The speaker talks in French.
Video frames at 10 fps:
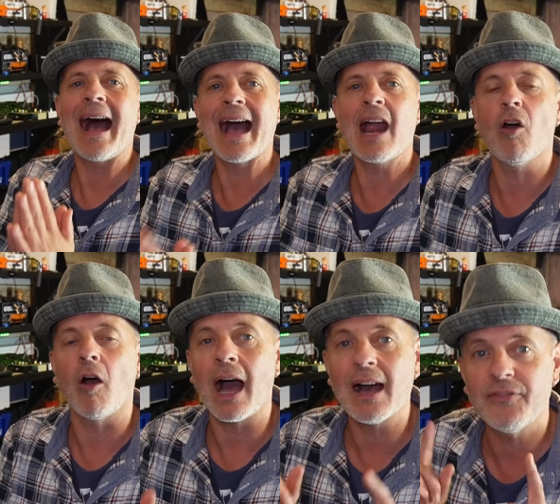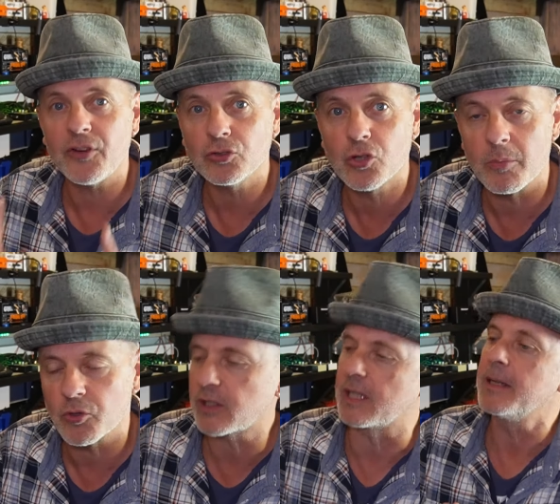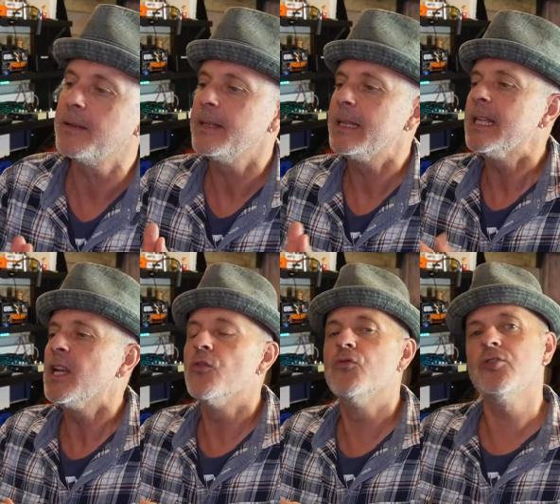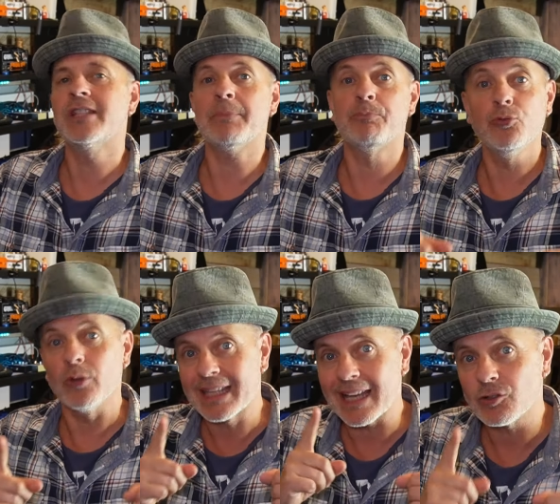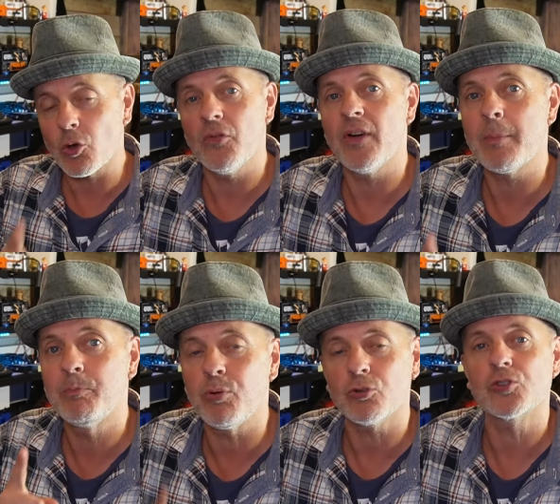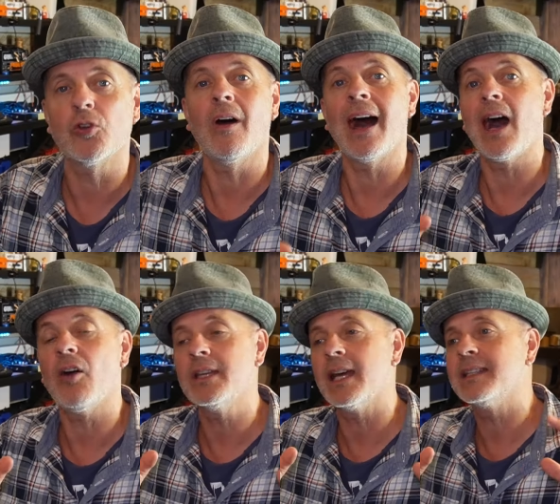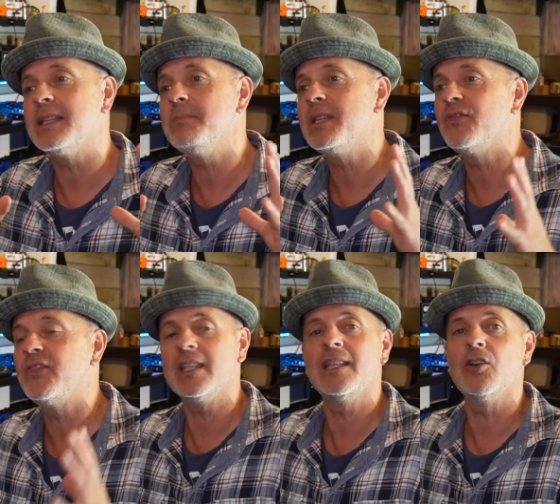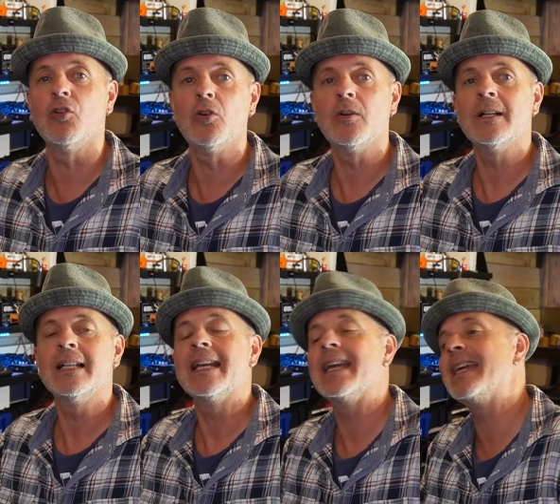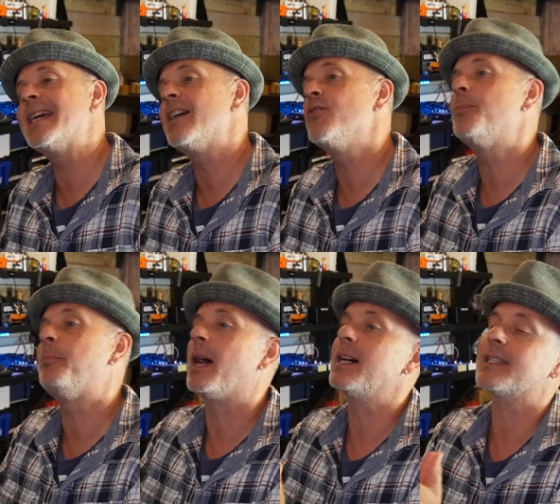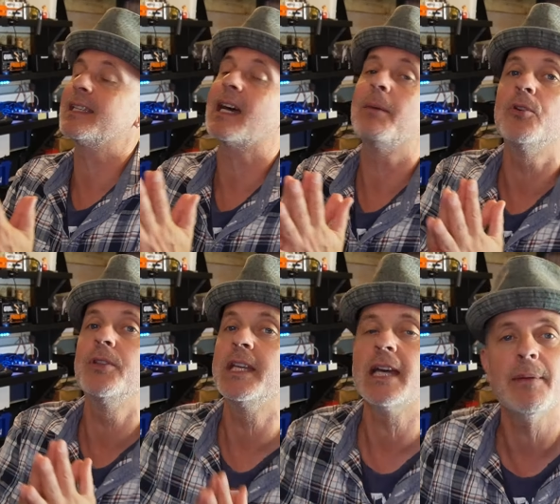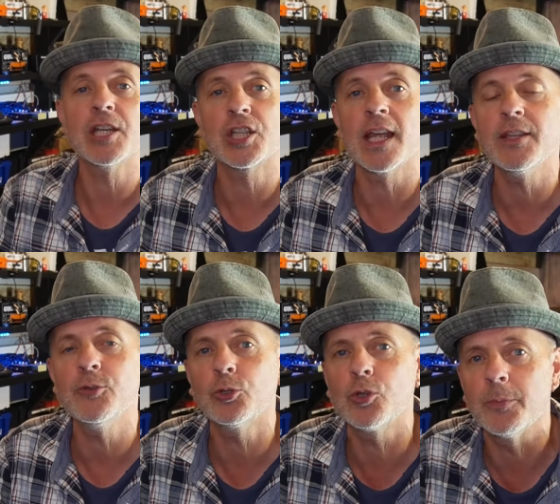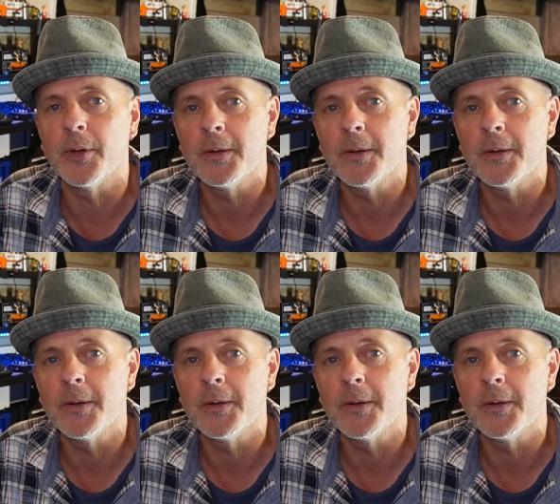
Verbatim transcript: Alors, avant de commencer, vous êtes plus de 80% à regarder mes vidéos et à ne pas être abonné à ma chaîne YouTube.